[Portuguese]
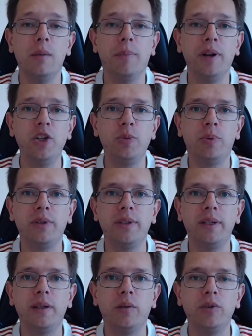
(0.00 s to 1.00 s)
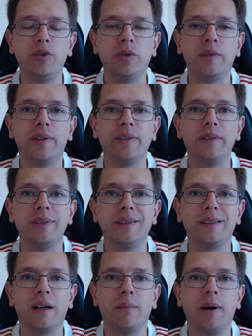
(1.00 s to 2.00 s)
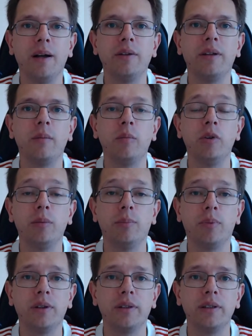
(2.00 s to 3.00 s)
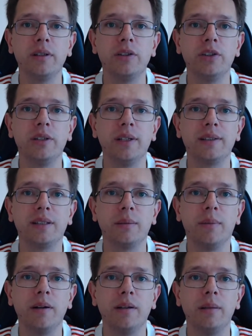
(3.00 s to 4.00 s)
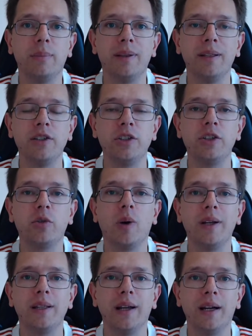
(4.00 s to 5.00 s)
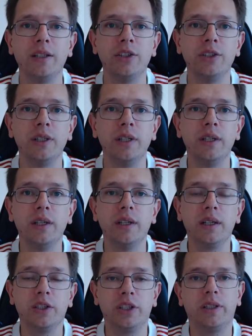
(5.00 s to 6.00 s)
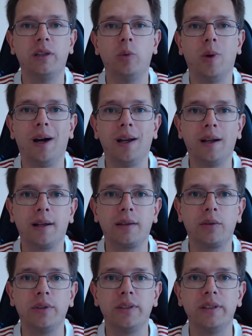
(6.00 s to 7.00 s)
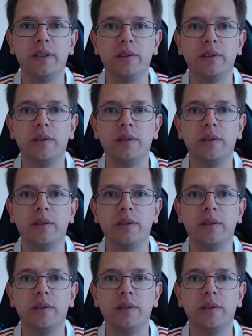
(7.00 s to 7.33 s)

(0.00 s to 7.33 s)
para a gente poder continuar fazendo esse trabalho aqui muito importante, né, esse trabalho independente de qualidade que já está no ar há 14 anos.